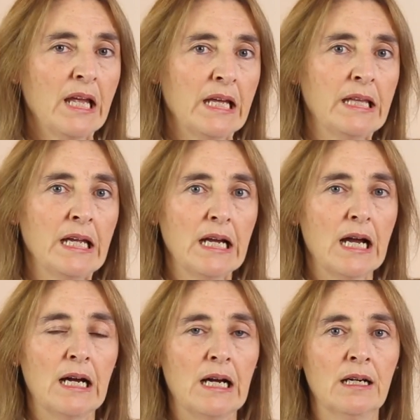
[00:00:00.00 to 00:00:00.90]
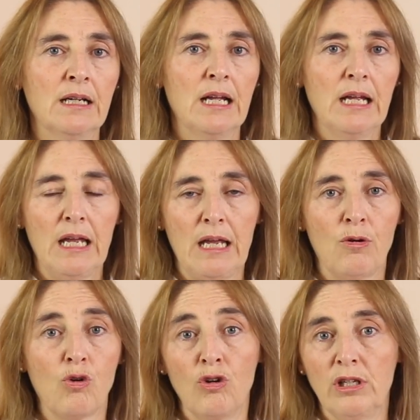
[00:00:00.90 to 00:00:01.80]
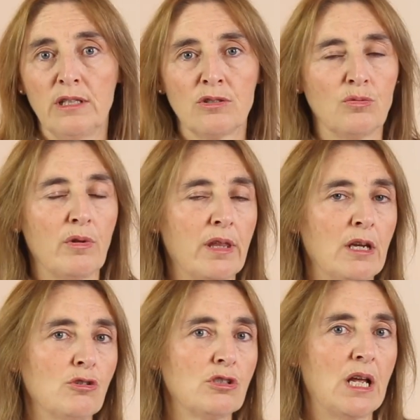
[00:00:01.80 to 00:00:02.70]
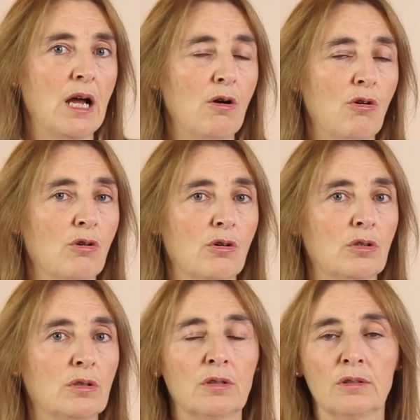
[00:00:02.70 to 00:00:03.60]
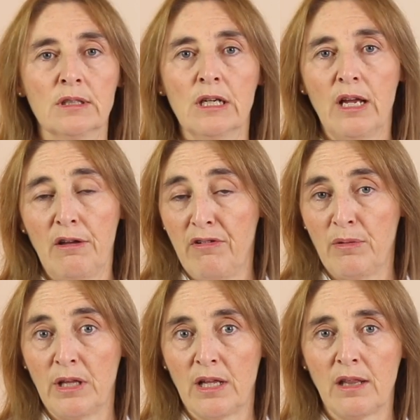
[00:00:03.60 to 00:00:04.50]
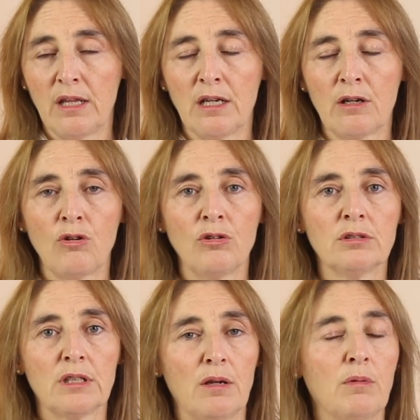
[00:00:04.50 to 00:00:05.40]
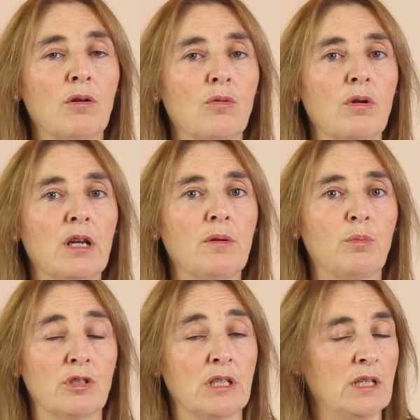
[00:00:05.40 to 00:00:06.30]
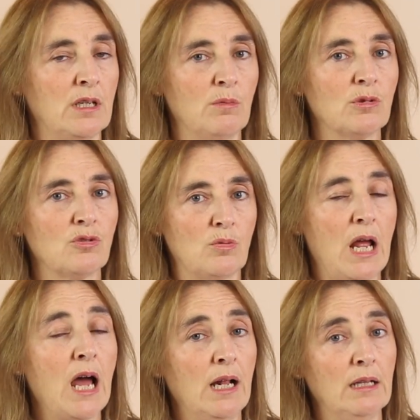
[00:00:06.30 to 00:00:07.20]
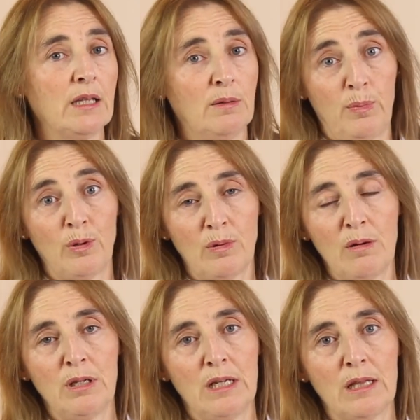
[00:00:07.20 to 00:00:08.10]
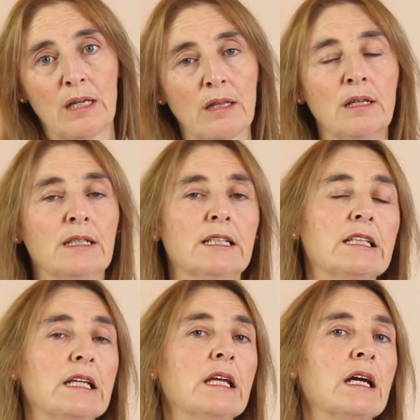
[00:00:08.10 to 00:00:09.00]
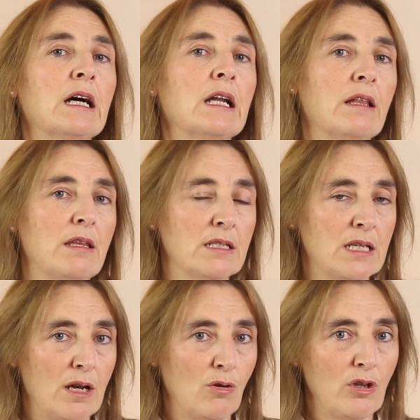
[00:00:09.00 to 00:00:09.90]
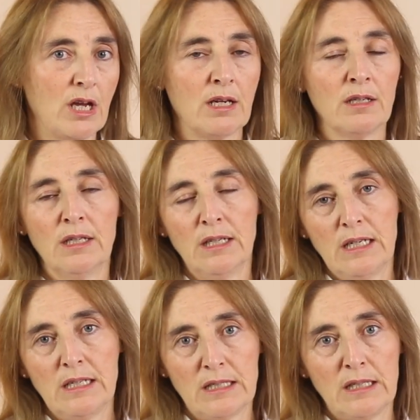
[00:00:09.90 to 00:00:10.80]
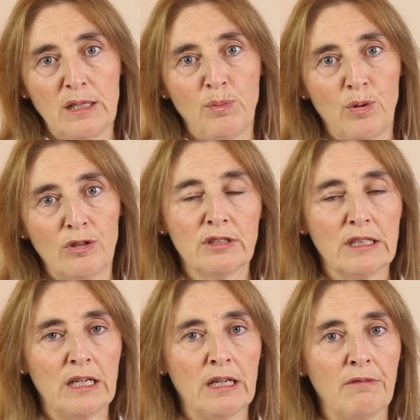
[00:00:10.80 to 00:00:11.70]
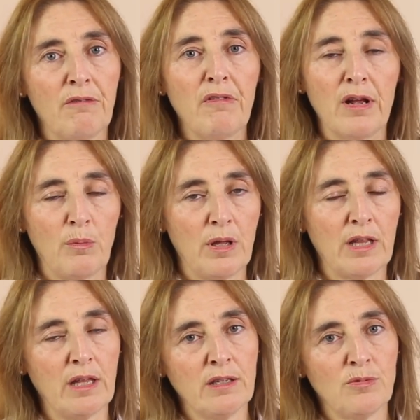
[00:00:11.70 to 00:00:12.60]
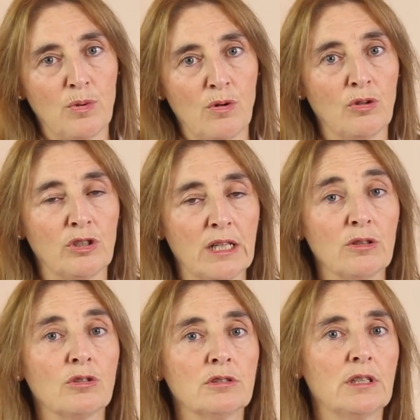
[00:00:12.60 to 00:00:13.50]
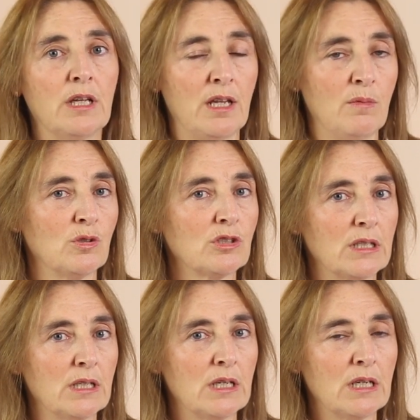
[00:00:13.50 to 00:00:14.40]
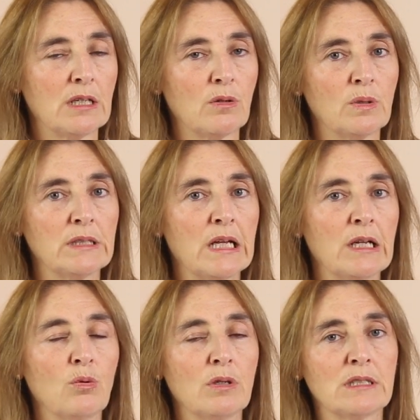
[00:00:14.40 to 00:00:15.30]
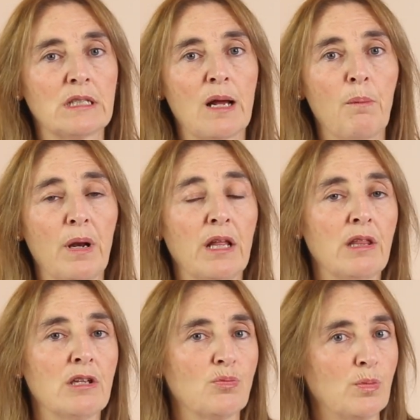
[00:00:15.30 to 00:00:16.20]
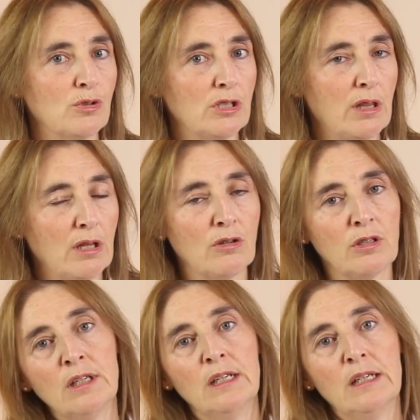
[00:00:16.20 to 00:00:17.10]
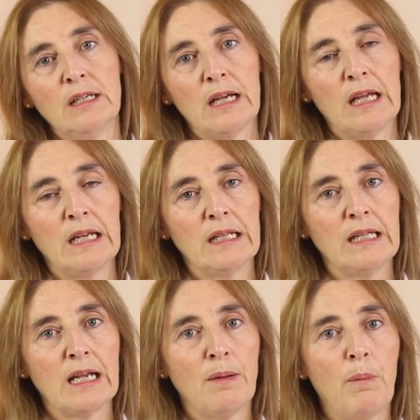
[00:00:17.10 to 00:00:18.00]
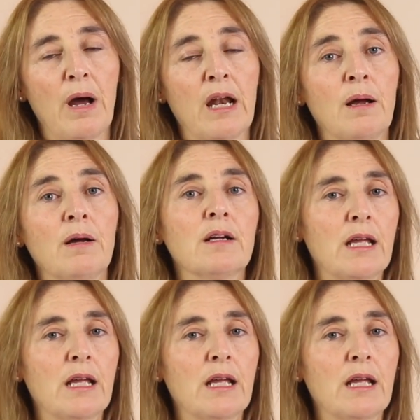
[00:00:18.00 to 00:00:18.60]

que tenga eh, colitis ulcerosa o enfermedad de Crohn, ¿qué va a ocurrir? Pues que tenemos una alta probabilidad de llegar a desarrollar este tipo de enfermedades. Por lo tanto, tenemos que tener en cuenta nuestra predisposición genética para